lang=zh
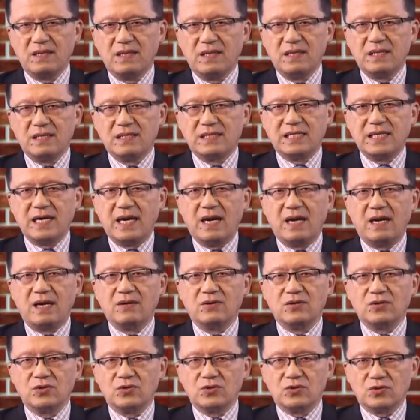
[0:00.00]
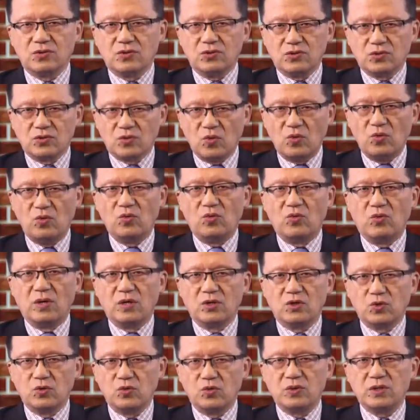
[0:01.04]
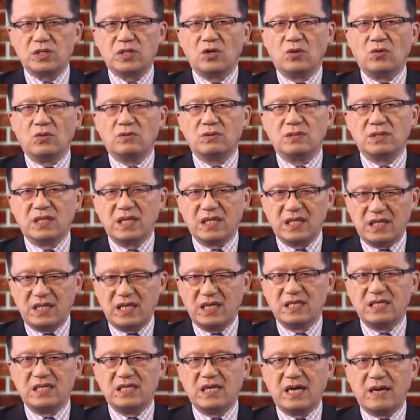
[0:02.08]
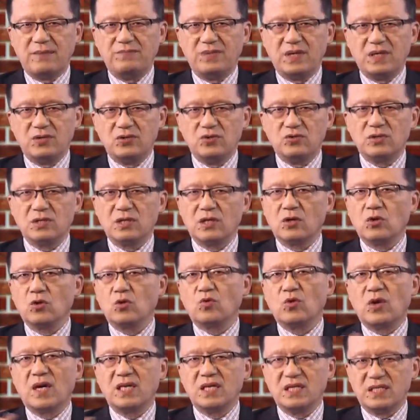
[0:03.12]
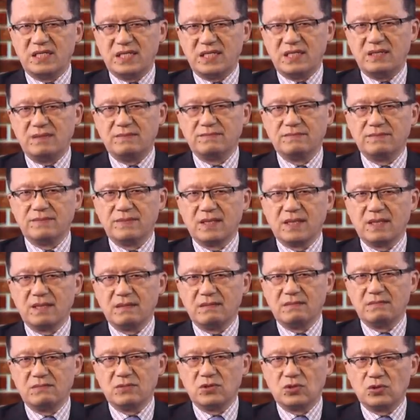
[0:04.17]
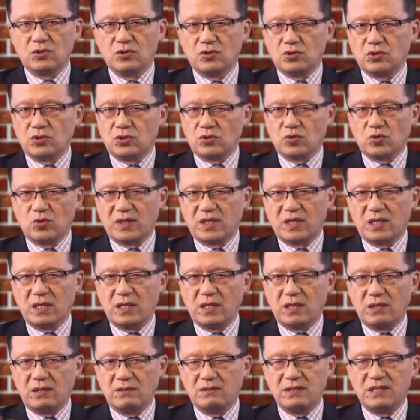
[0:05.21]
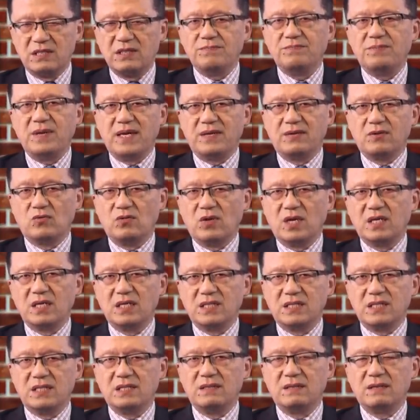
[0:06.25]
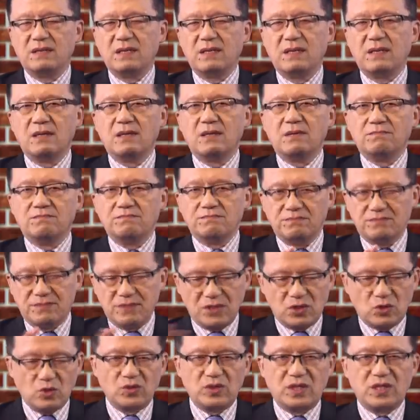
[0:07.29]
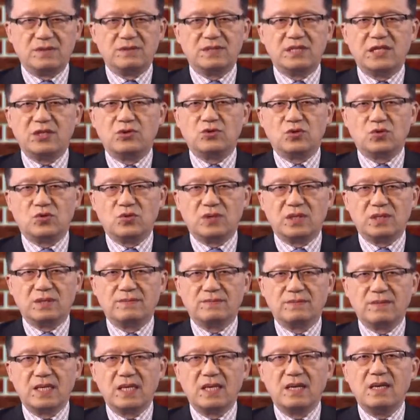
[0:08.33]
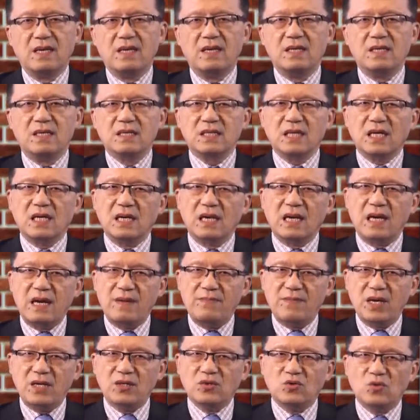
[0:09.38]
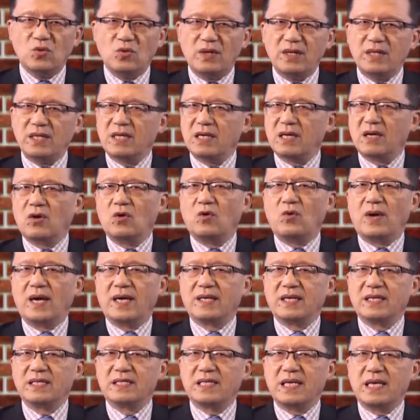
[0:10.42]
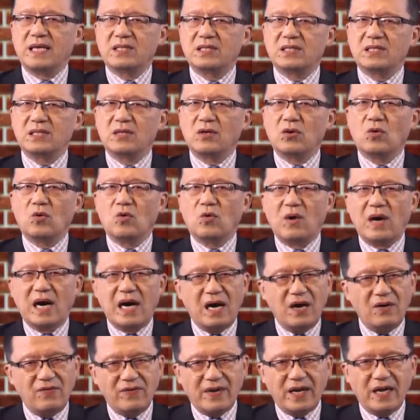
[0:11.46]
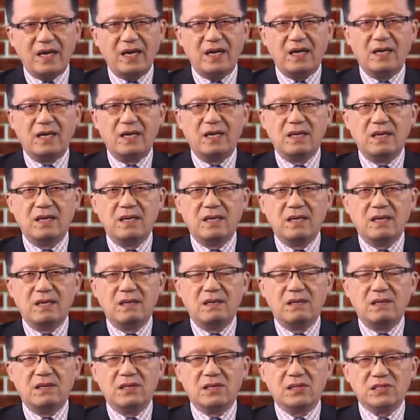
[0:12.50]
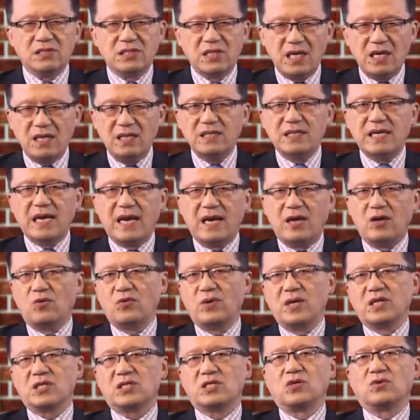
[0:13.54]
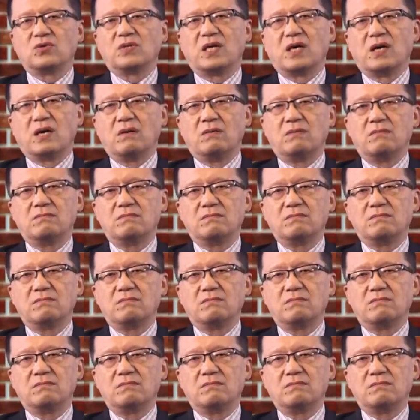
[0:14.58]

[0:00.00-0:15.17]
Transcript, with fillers: 向中国出售这个顶级产品，就是那个光刻机，做这个芯片的光刻机。阻止，继续阻止。这个雷蒙多的这个话呢，显示呢，华为仍然会受到